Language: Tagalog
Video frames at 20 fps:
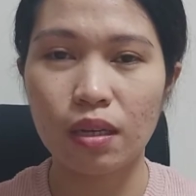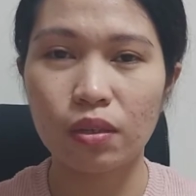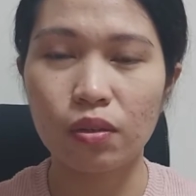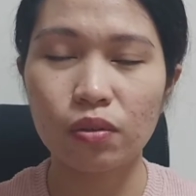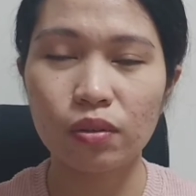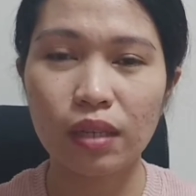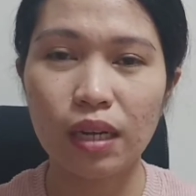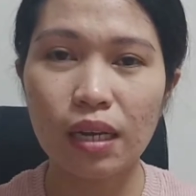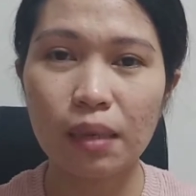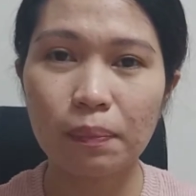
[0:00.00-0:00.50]

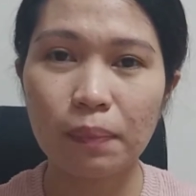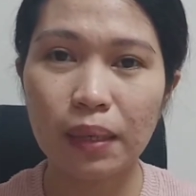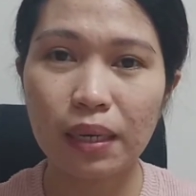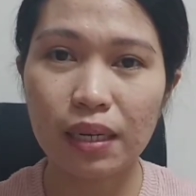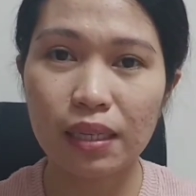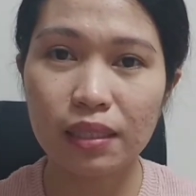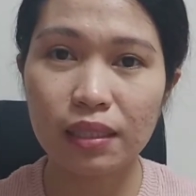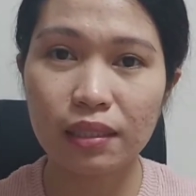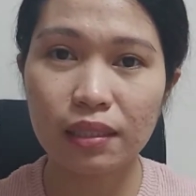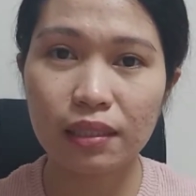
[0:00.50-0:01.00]
nung
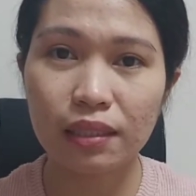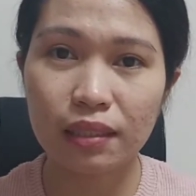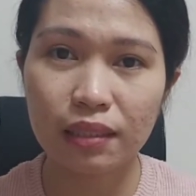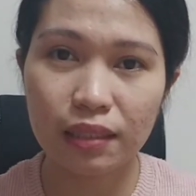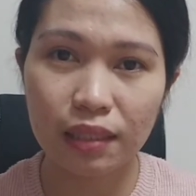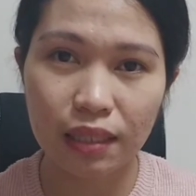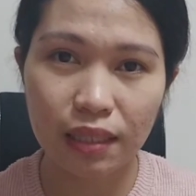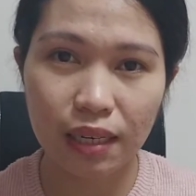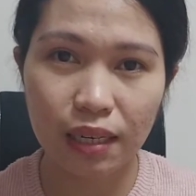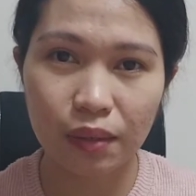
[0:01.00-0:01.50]
naiparegister
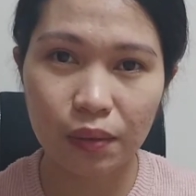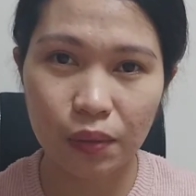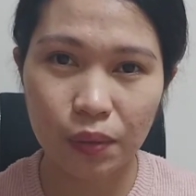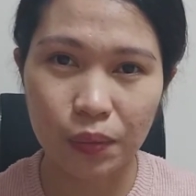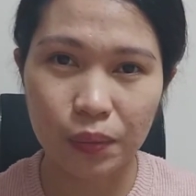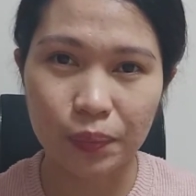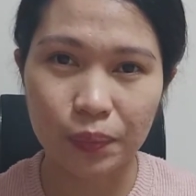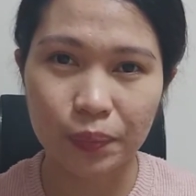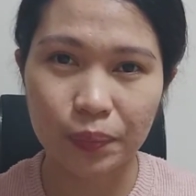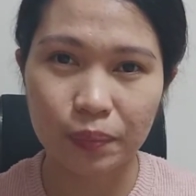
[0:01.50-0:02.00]
niya na ako,